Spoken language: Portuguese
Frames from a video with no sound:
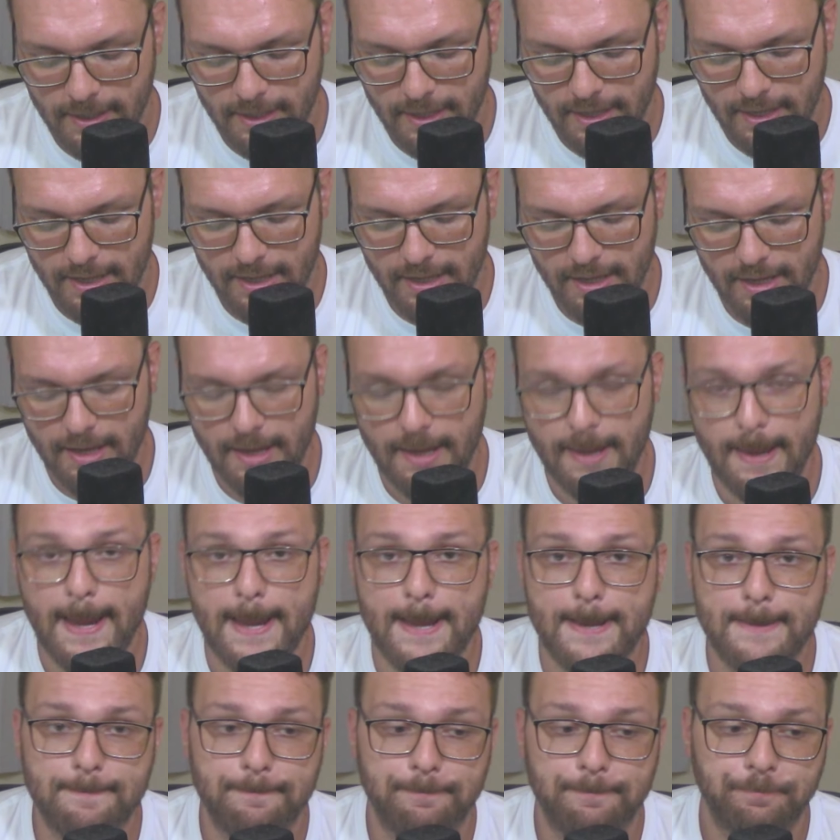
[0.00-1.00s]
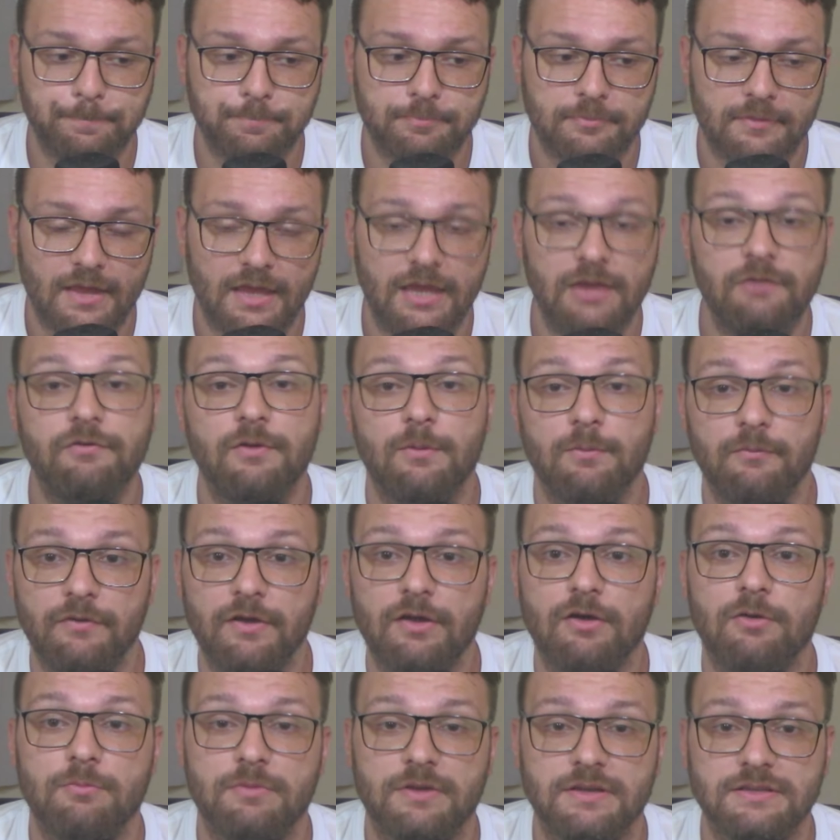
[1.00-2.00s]
É, e vamos
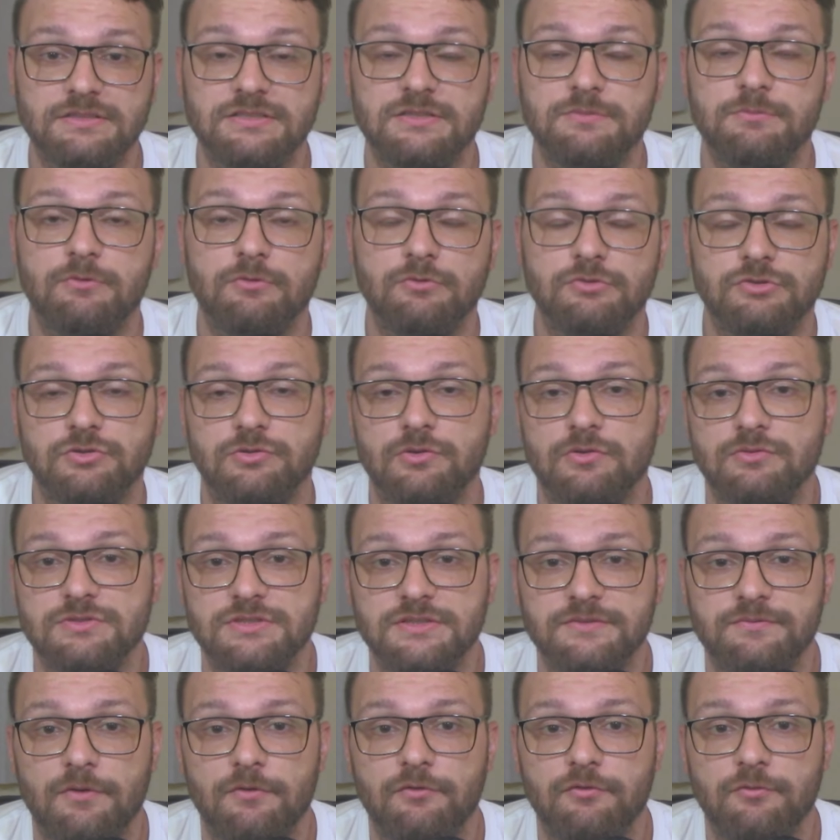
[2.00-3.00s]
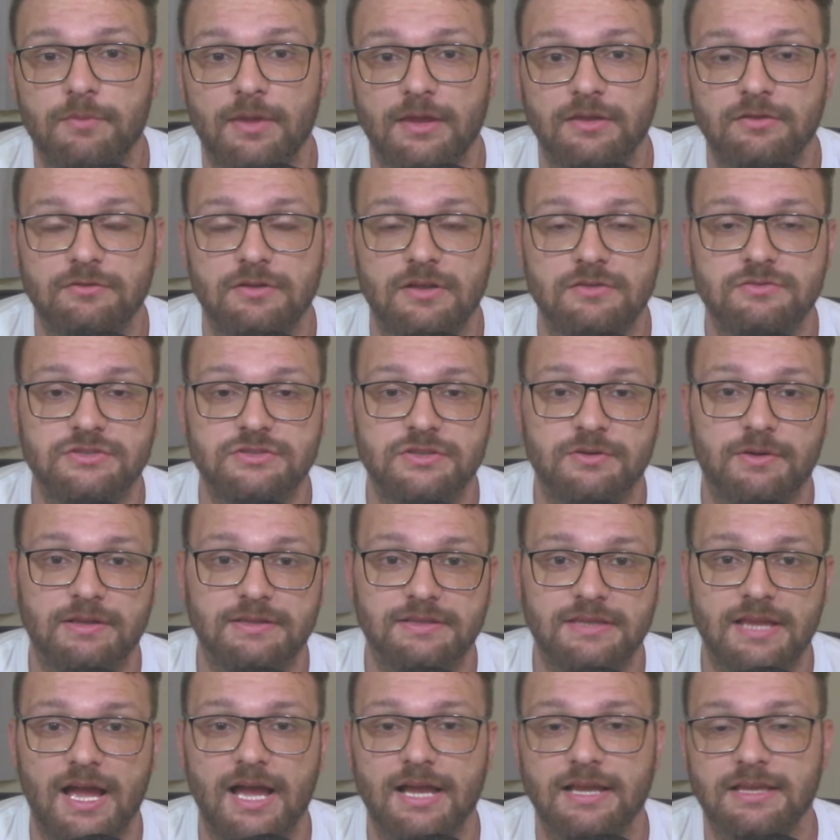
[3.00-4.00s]
ver como que esse time continua o desenvolvimento né, do seu
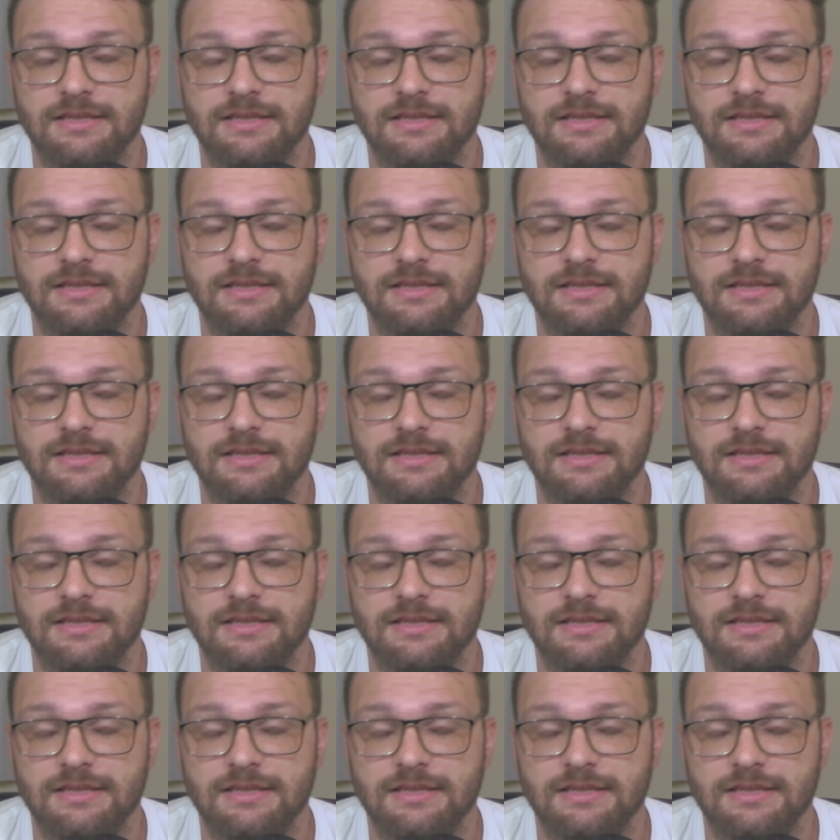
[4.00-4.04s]
ataque e